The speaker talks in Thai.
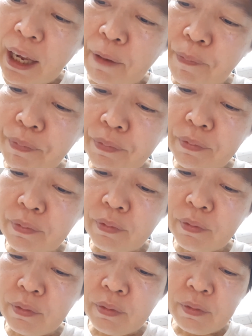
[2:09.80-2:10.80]
ค่ะ
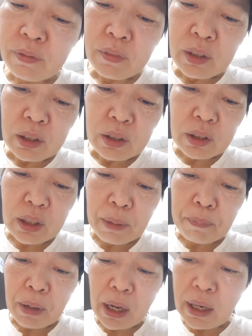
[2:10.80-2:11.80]
จัด
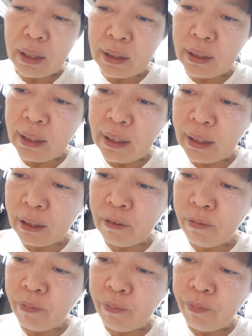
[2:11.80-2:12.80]
ไปเลย
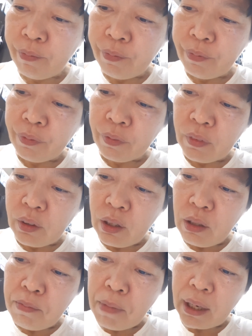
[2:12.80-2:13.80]

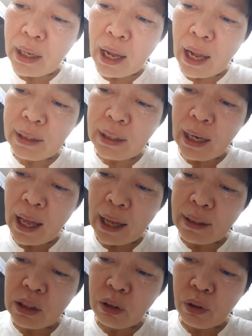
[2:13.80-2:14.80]
แม่ค้าตลา
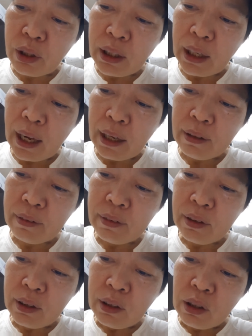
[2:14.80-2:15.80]
ดสดนะคะ
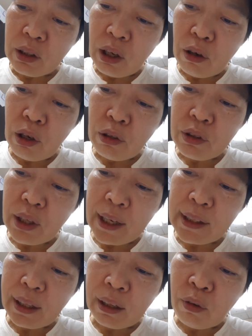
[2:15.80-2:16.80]
เขาเข้าใจ
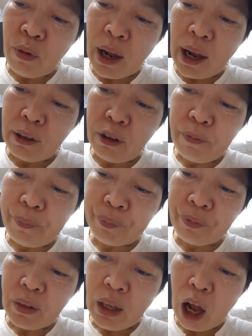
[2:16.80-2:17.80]
จัดวางเนาะ
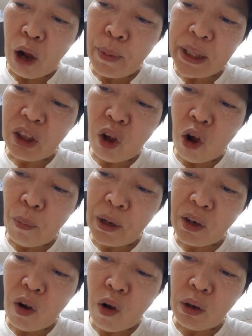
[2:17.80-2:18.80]
เอาใบตองมา
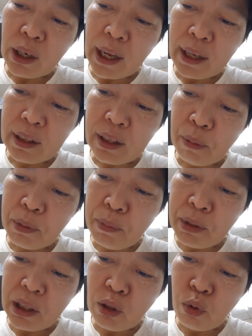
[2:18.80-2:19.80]
รองนะคะ ทำให้
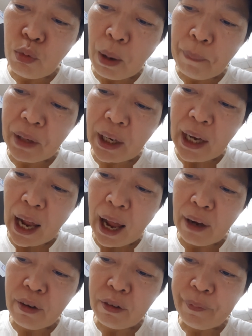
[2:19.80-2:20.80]
มันดูแบบห
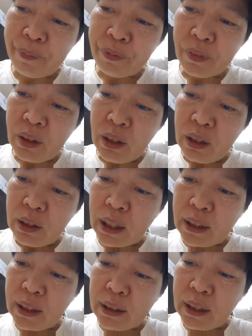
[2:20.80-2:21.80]
นาๆเนาะ แต่
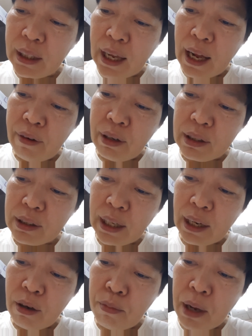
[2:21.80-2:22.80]
จริงๆแล้วอะใส่
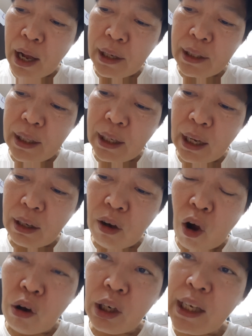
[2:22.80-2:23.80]
เข้ามานี่นะคะ ก
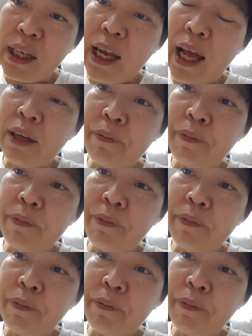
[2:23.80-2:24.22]
ล่องนี้นะ